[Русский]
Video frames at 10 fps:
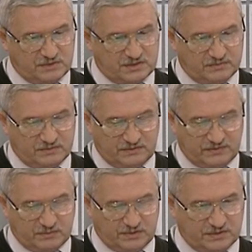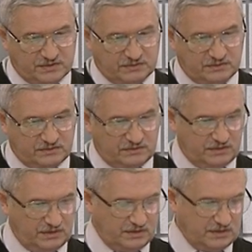массовой информации. Вот
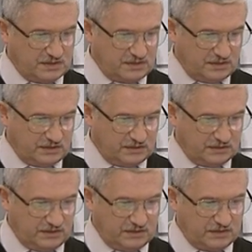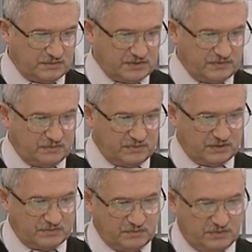только одна цитата. Некоторым
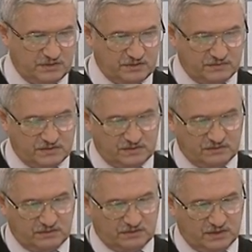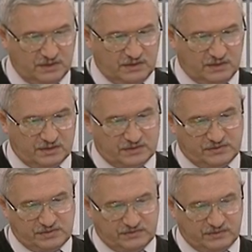современным СМИ ничего не стоит
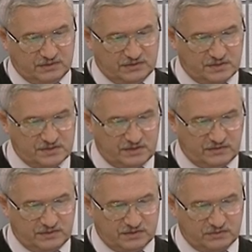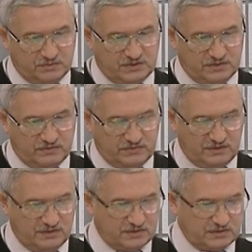озвучивание и тиражирование субъективной
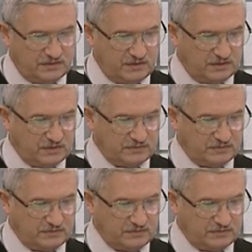и недостоверной